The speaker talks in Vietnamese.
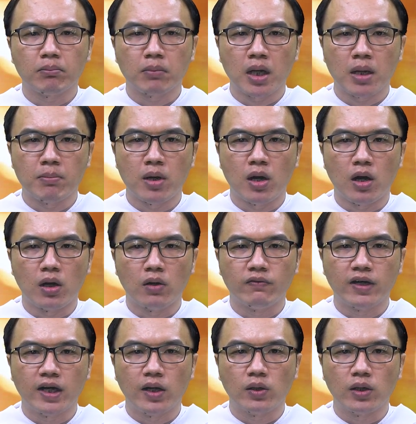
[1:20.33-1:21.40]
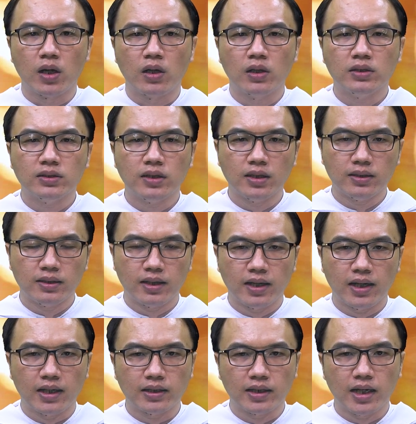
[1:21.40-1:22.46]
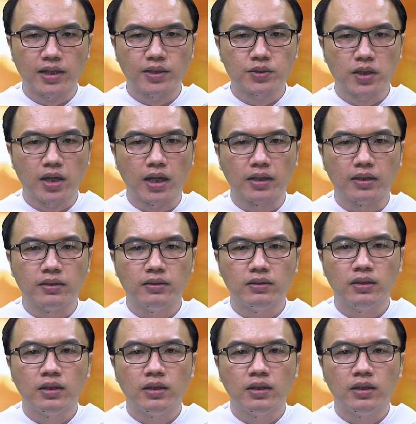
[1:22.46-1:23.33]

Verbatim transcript: mà bỏ vào đó tất cả tài sản,